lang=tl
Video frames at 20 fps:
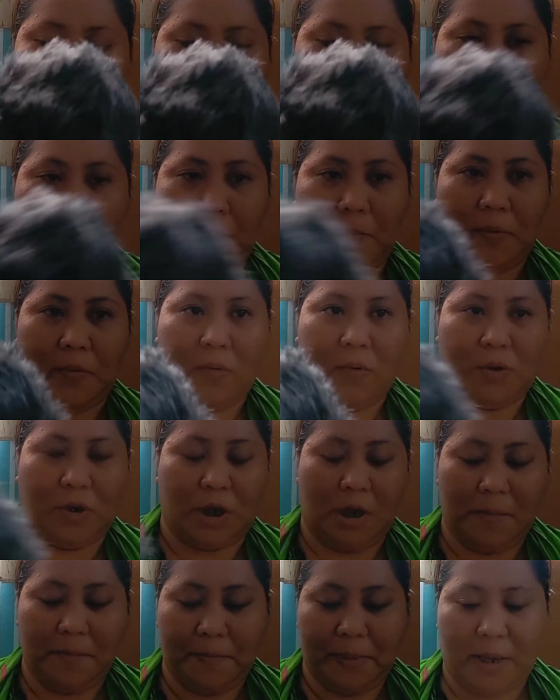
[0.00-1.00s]
Tapos,
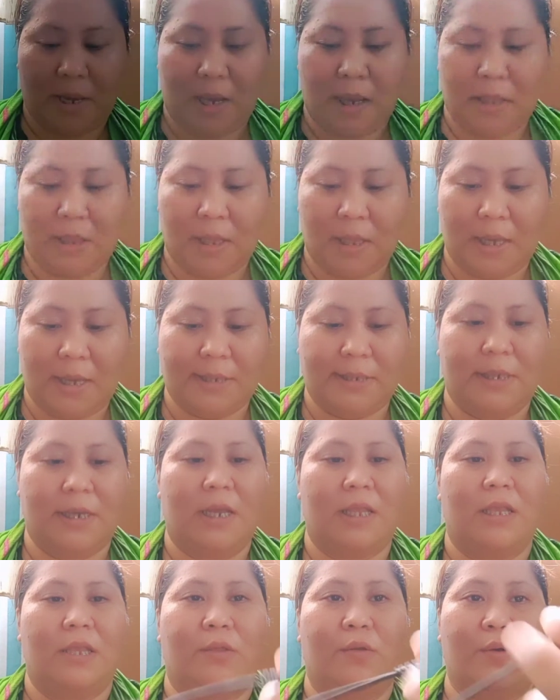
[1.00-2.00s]
syempre, hindi
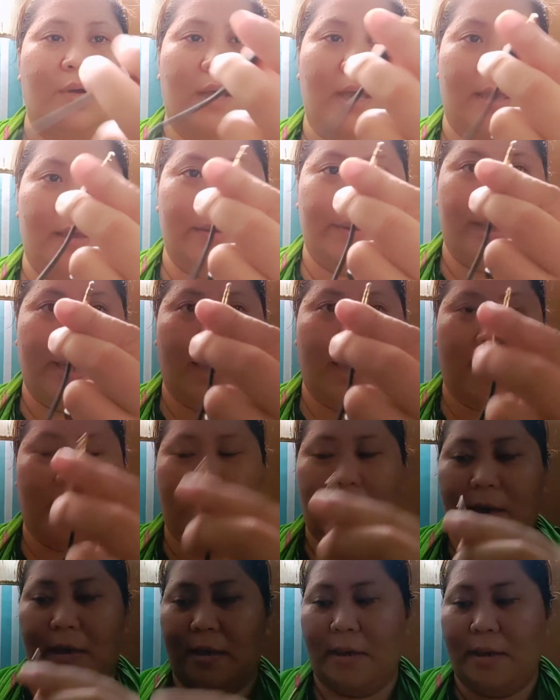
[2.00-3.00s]
kasi ganito nga yung
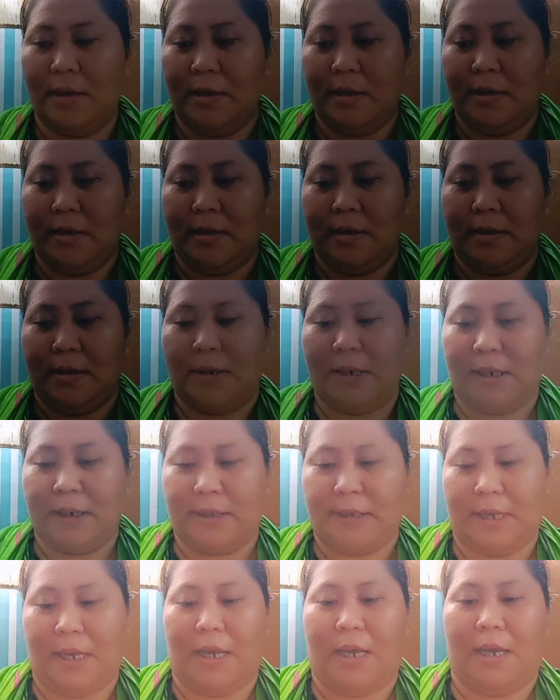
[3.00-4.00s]
aking oh.
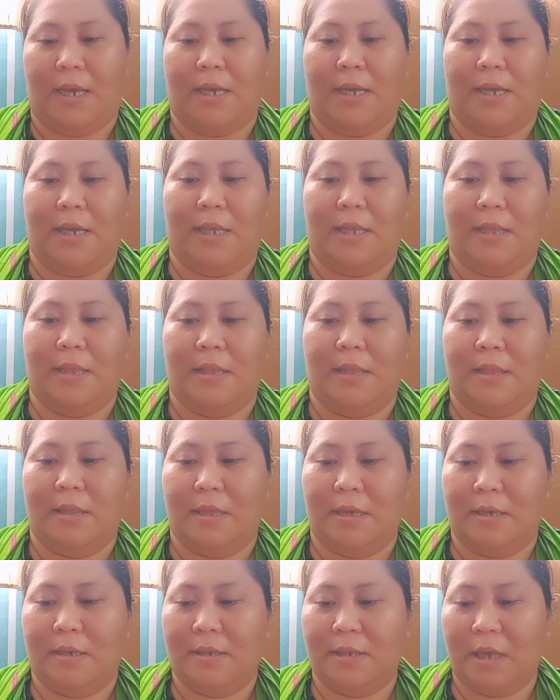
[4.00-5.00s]
saksakan
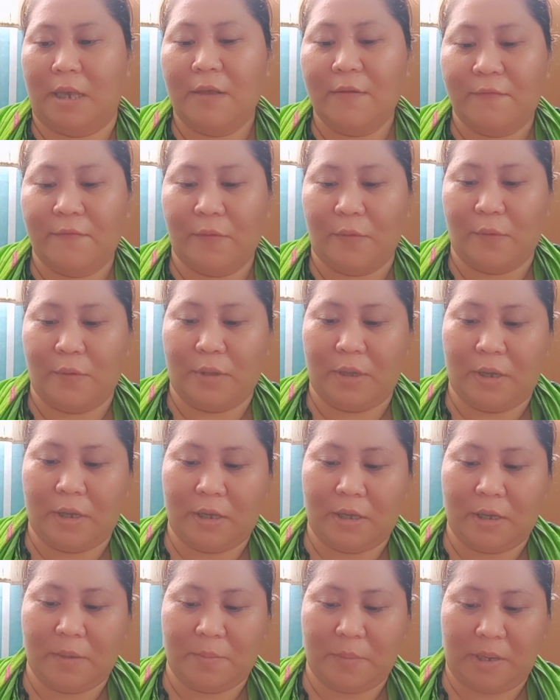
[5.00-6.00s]
ng cellphone na
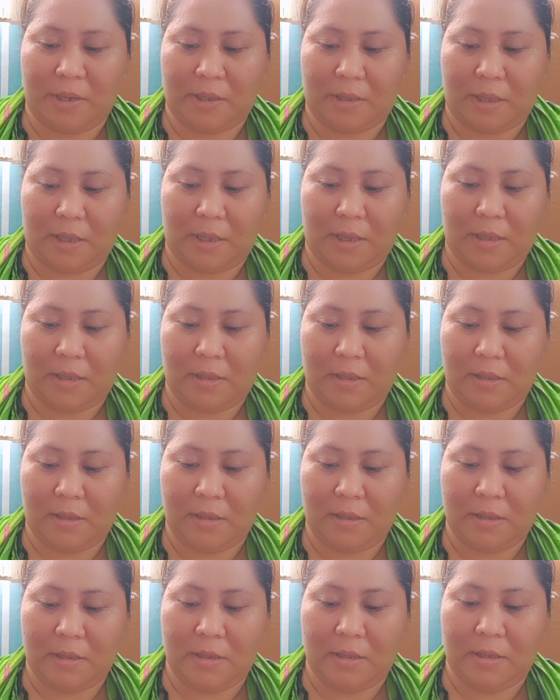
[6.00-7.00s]

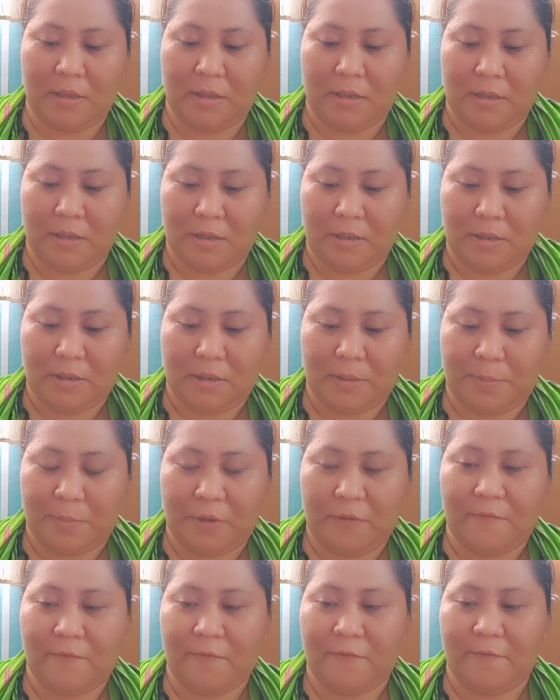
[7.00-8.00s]
gagamitin sa
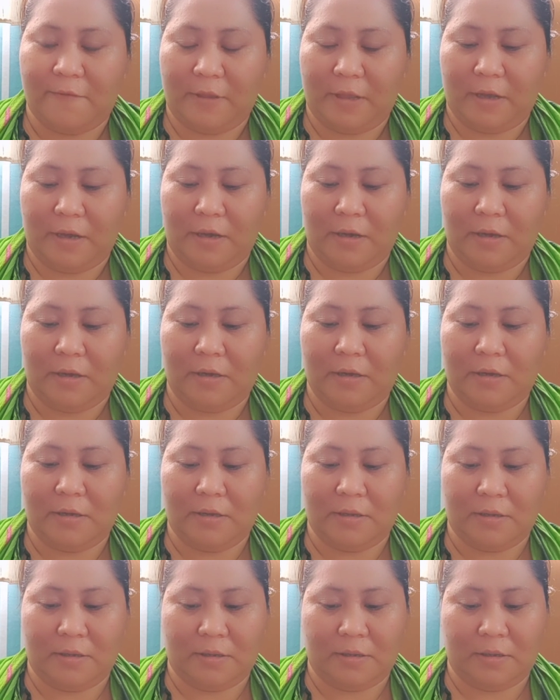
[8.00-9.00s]
pag-vlog.
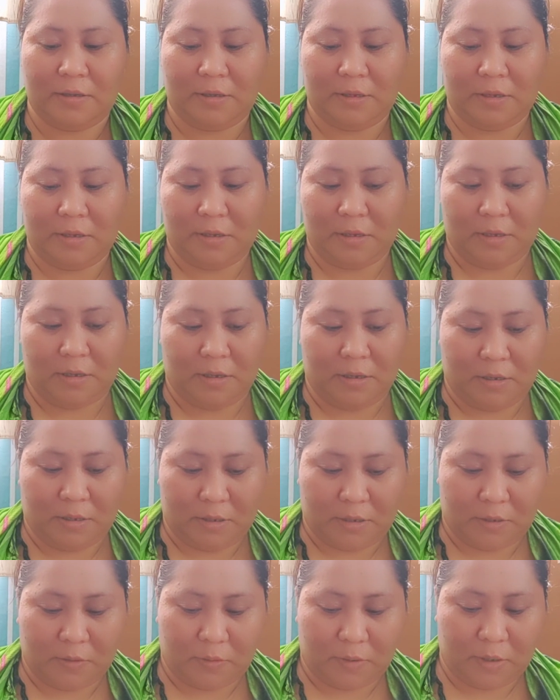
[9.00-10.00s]

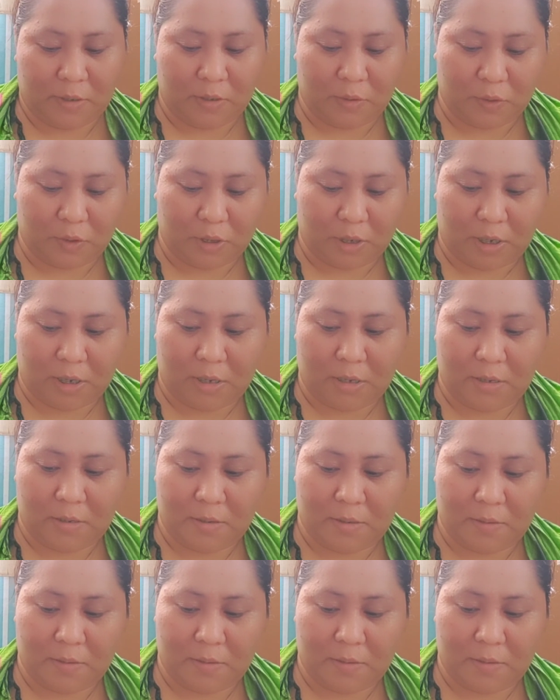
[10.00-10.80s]
So, ito siya.